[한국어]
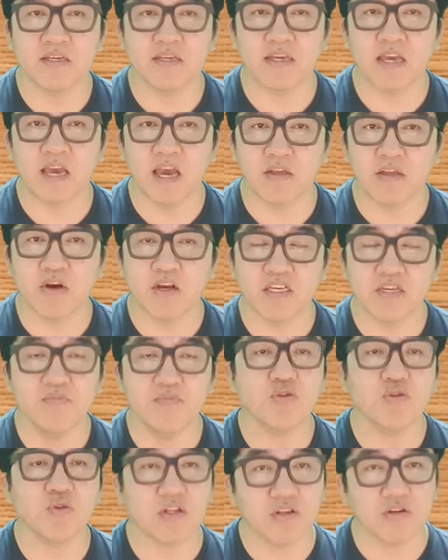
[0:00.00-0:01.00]
계속 한
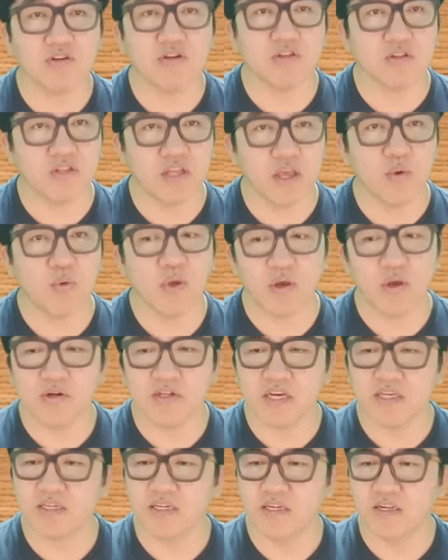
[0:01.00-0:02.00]
10년 동안 떠들었던 내용이에요,
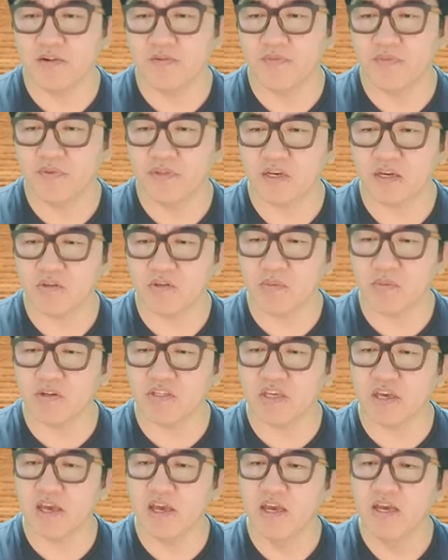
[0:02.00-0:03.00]
사실. 자, 네
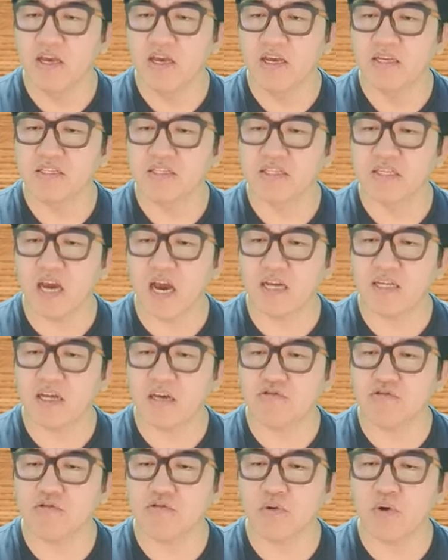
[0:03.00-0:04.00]
번째.
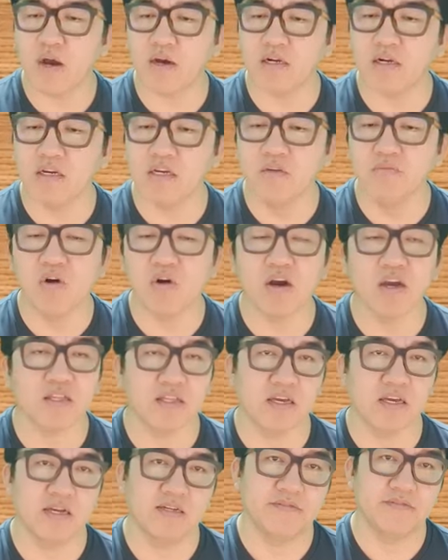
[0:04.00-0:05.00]
자사주 소각을
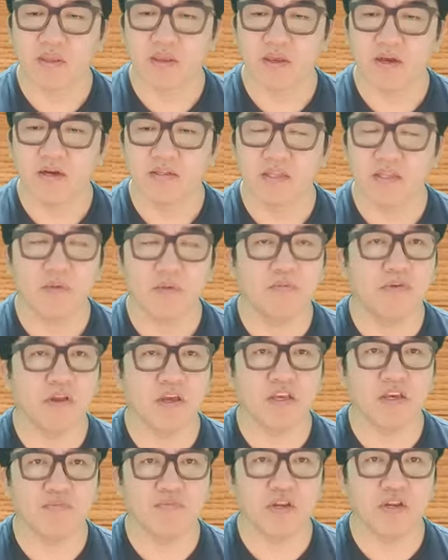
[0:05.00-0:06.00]
의무하겠다. 대부분의
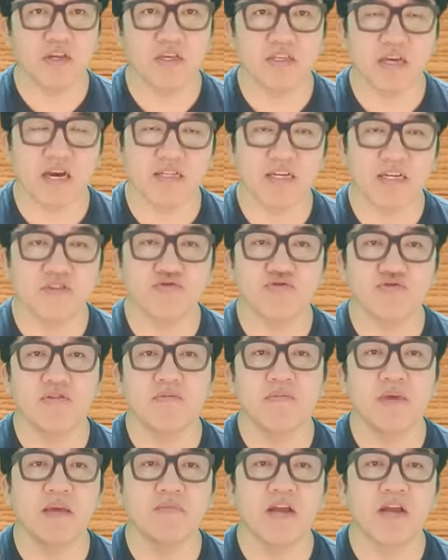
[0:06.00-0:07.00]
기업들이 자사주를
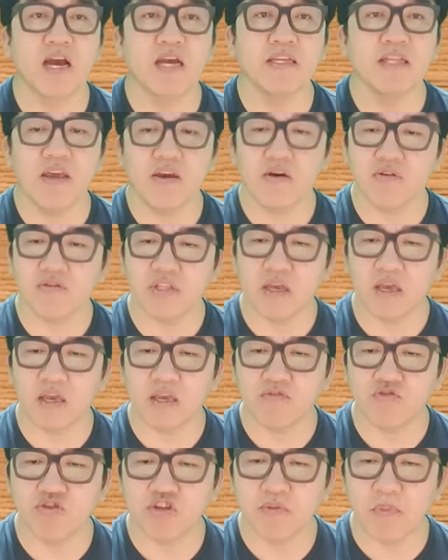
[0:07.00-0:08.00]
매입을 하긴 해요. 근데
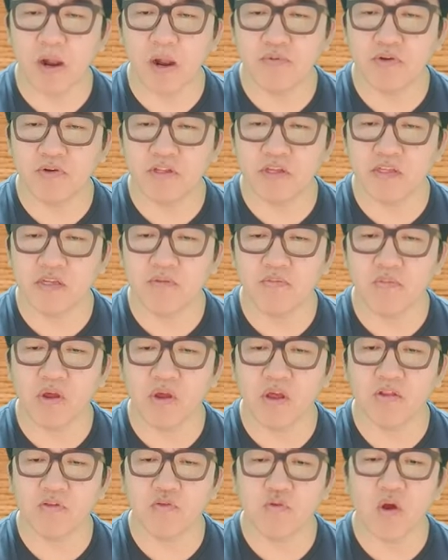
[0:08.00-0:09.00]
98%는
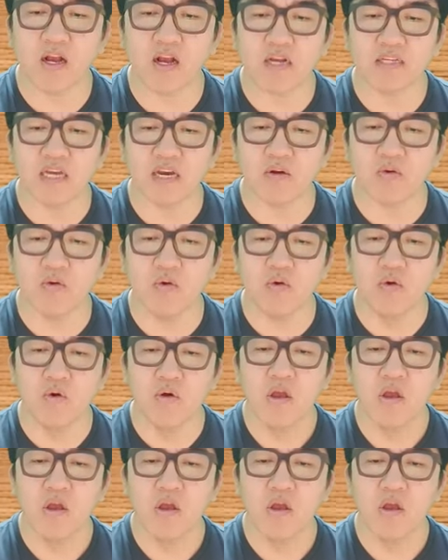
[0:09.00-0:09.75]
뭐예요? 소각하지 않고